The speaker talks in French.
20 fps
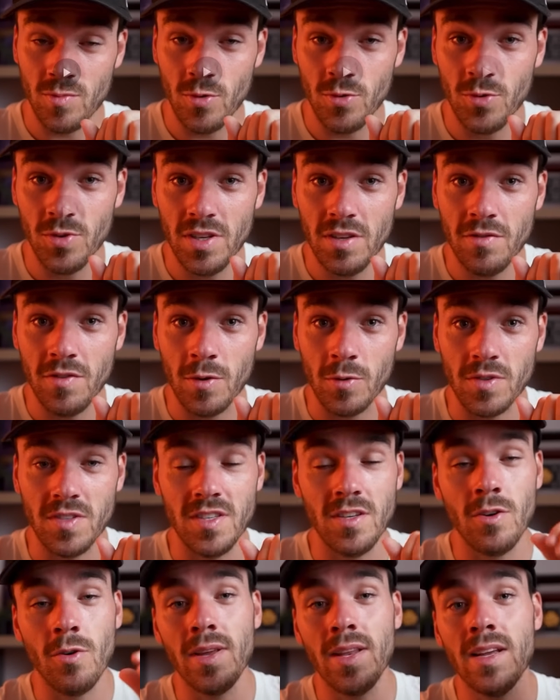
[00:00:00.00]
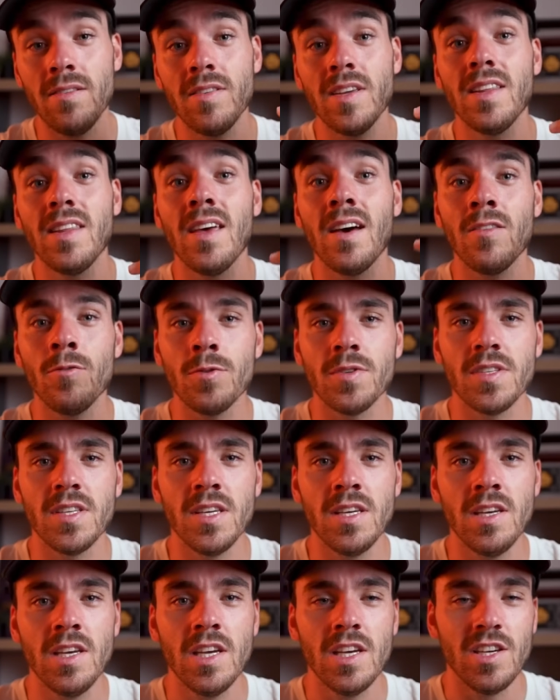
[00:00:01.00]
Il voulait pas euh,
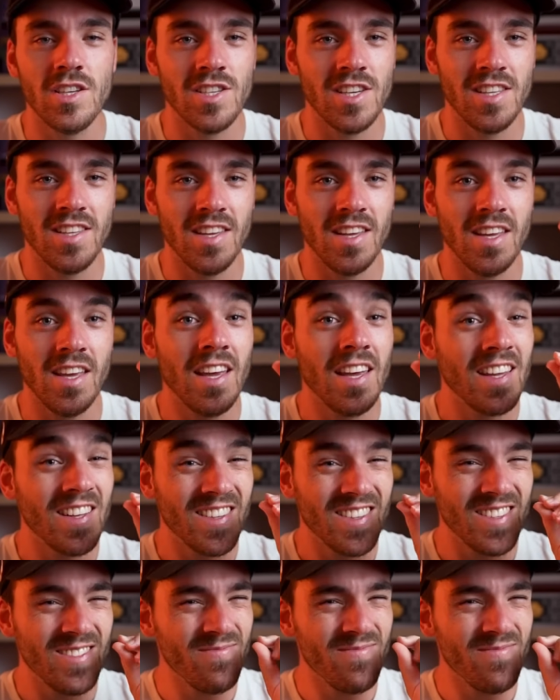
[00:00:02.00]
pas Anderson Prime